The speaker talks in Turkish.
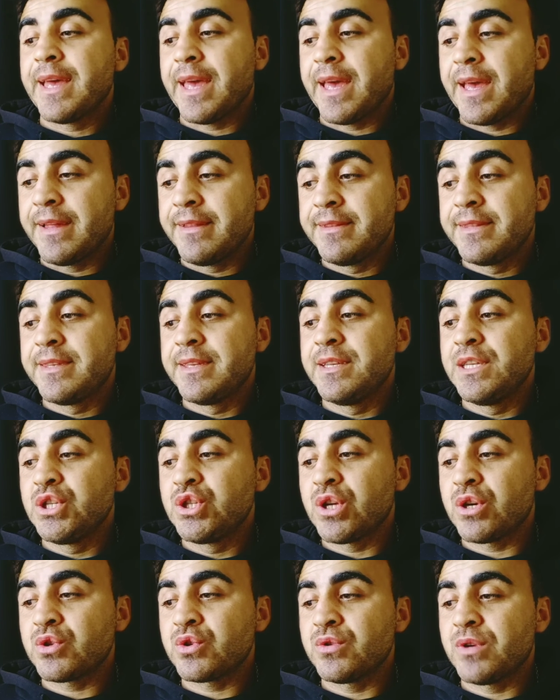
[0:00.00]
Anthony
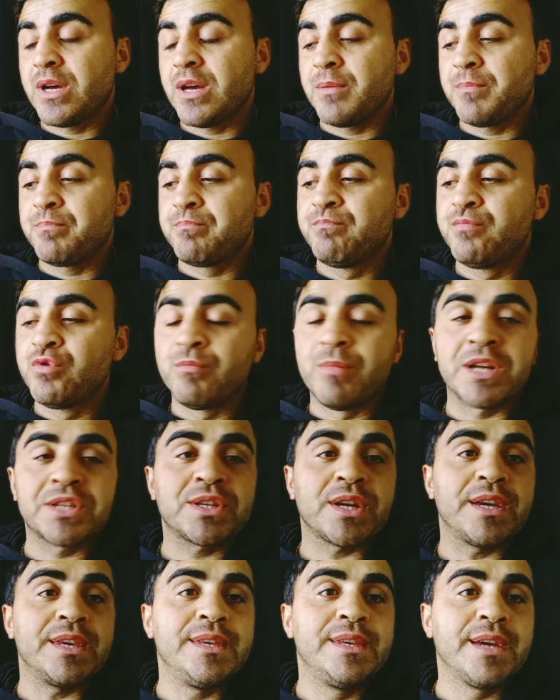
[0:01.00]
Joshua bu
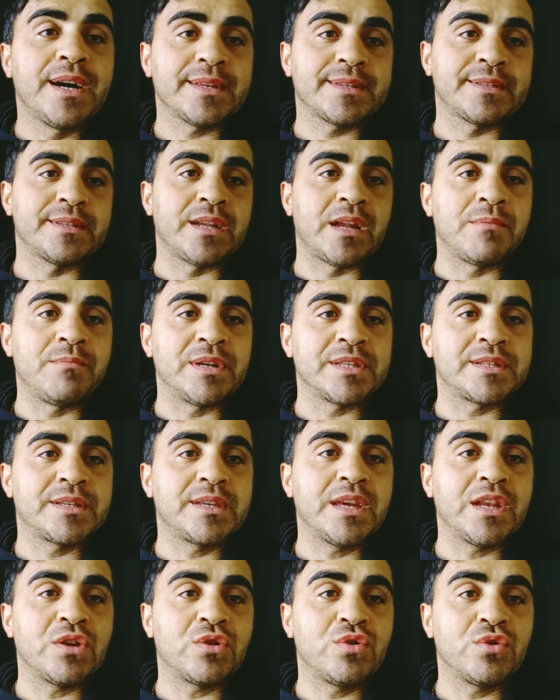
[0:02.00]
maça iyi hazırlanması
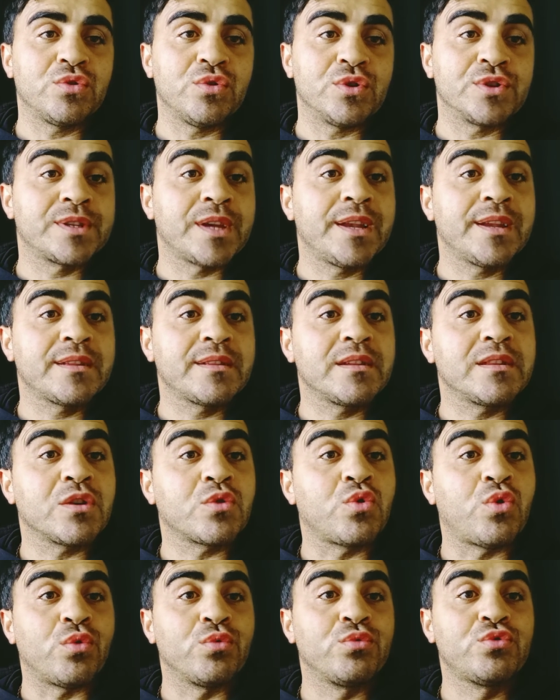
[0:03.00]
gerekiyordu. Özellikle de
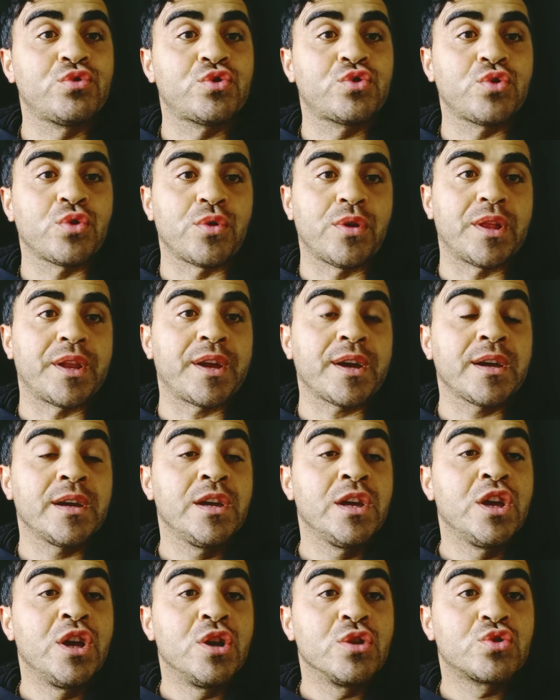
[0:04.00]
kondisyon olarak
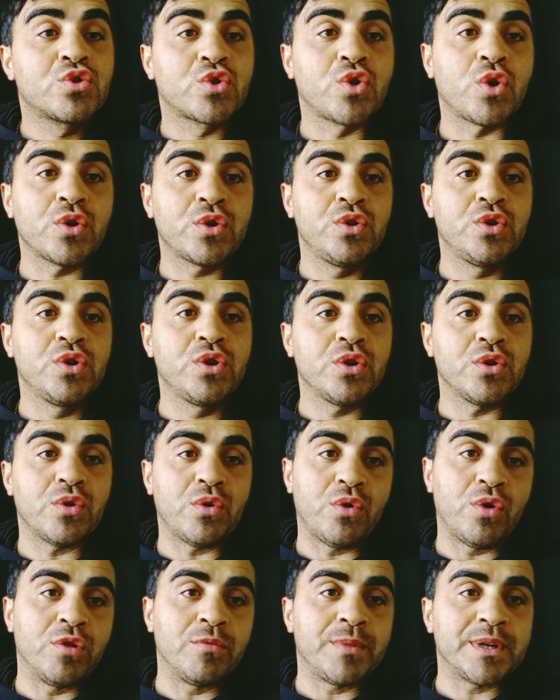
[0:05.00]
çok iyi
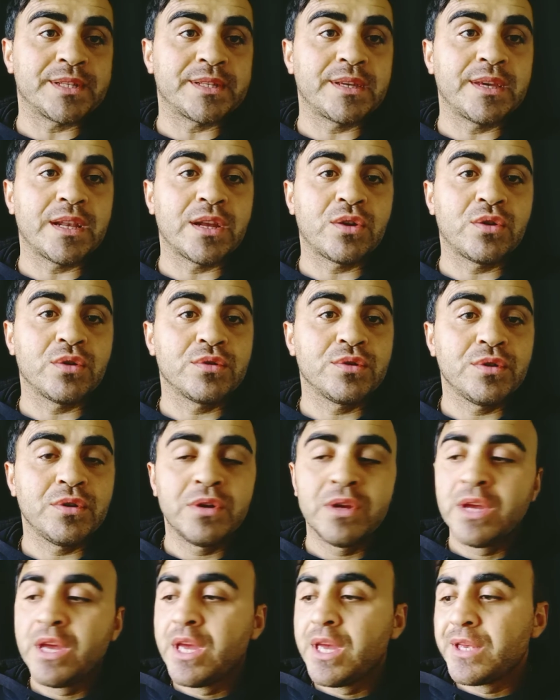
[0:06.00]
olması gerekiyordu.
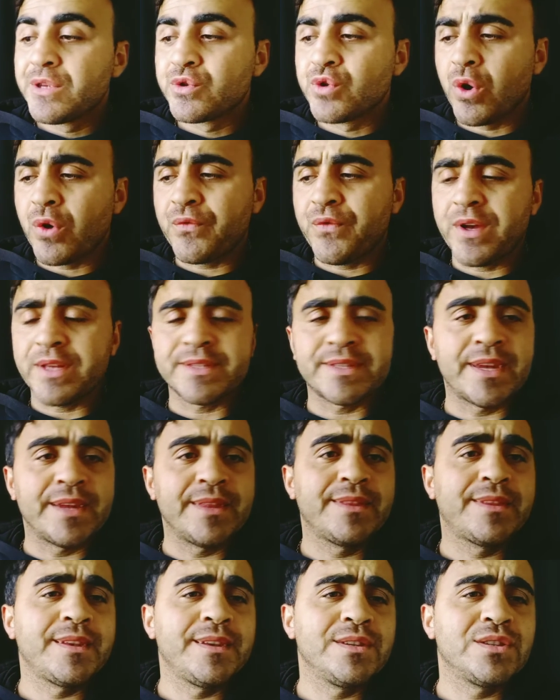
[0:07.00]
Çok fazla
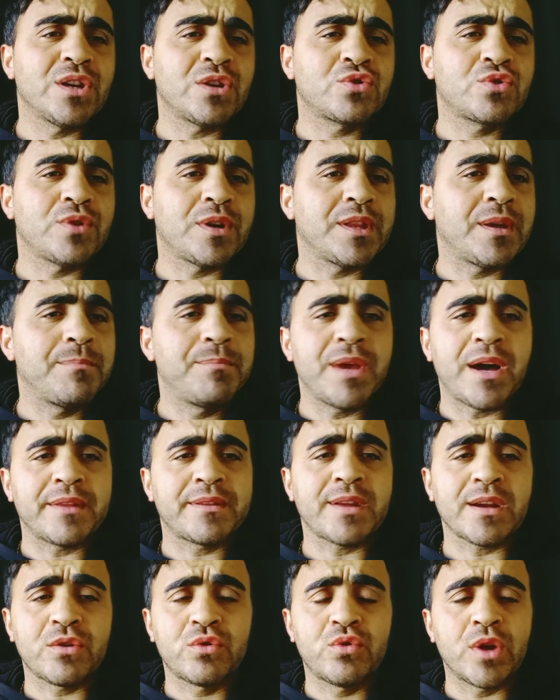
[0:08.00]
Anthony Joshua'dan bir
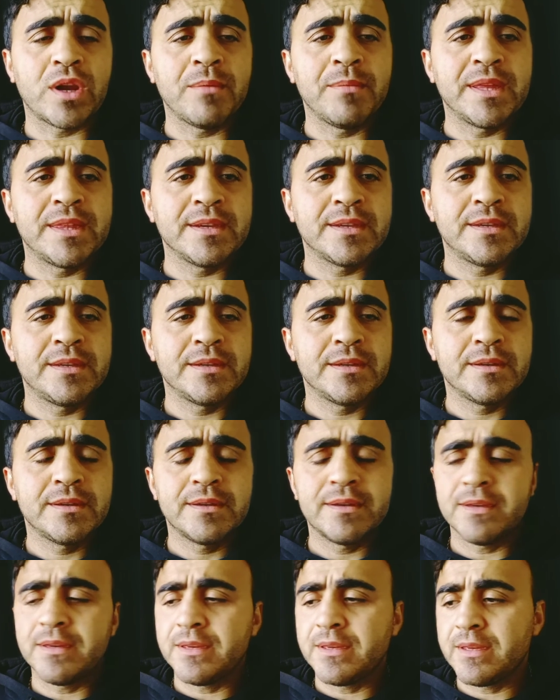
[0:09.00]
atak göremedik.
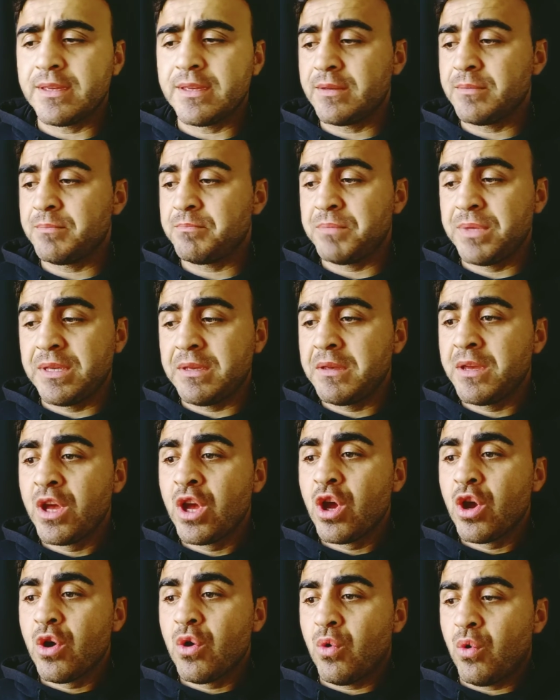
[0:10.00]
E, bir
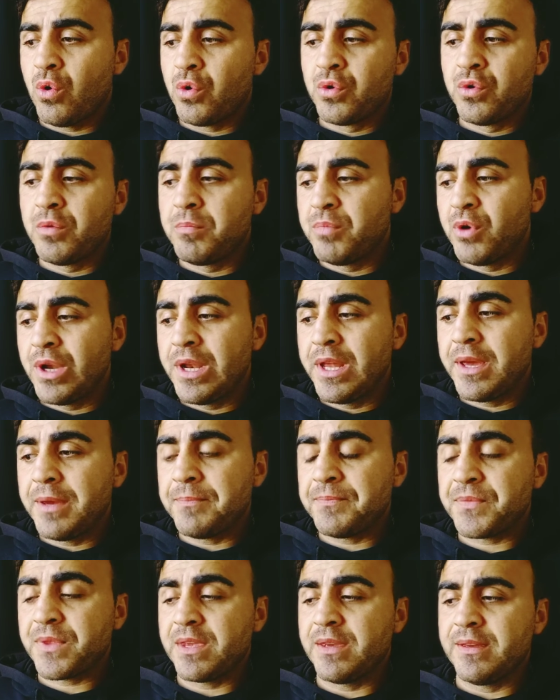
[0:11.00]
onu
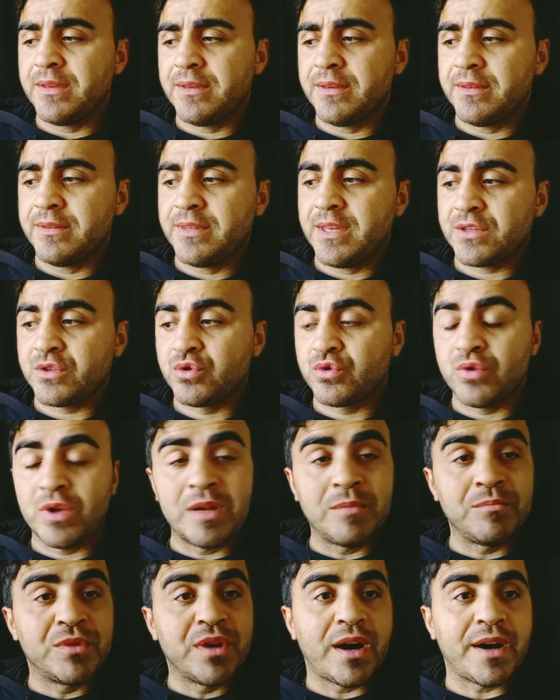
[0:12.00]
böyle e, nasıl
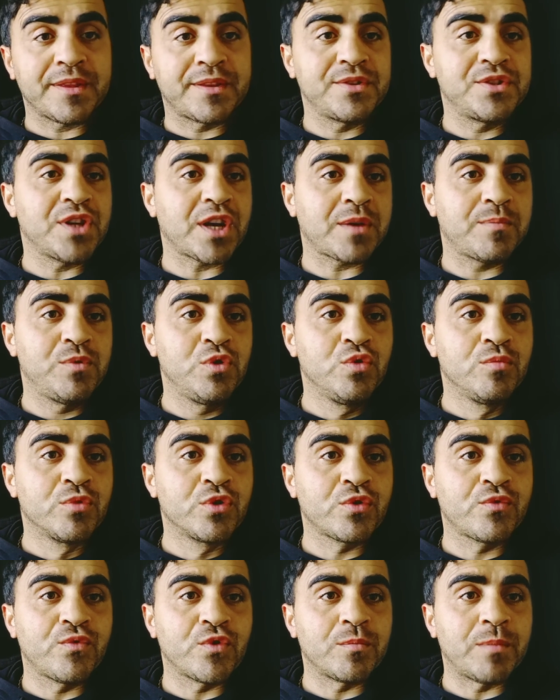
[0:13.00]
söyleyeyim dağıtacak bir
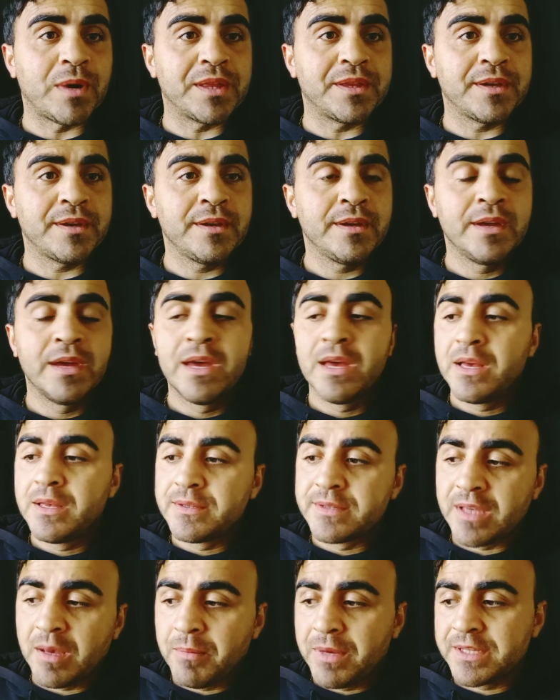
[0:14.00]
yumruk vurmadı.
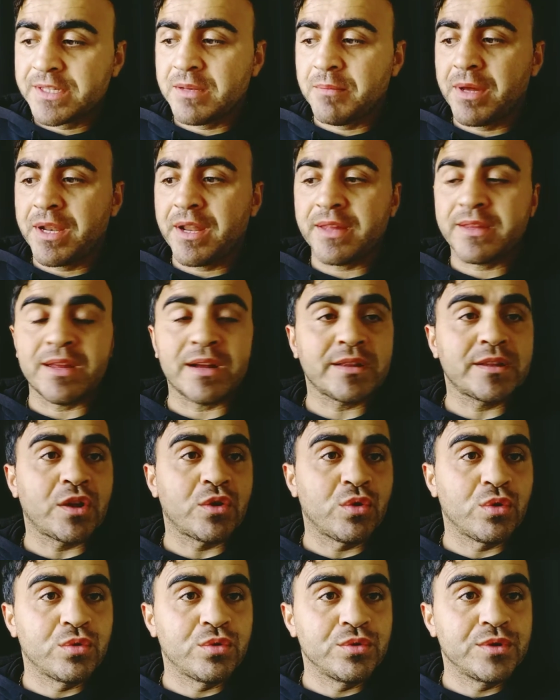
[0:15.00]
Zaman zaman ataklar
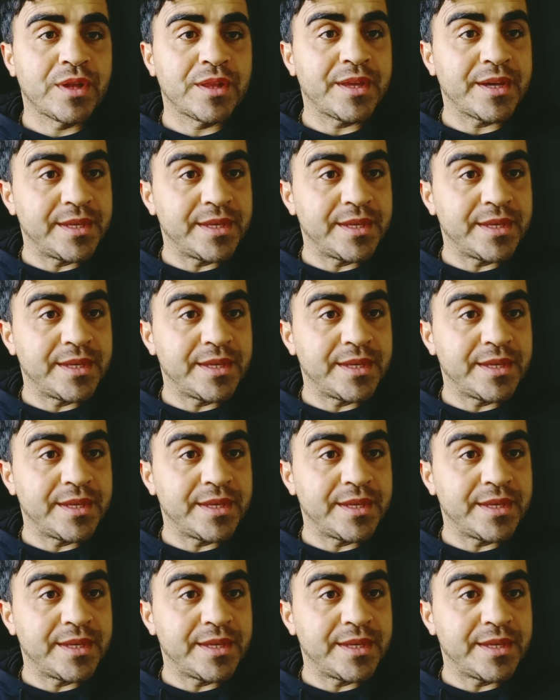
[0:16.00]
olduğunda da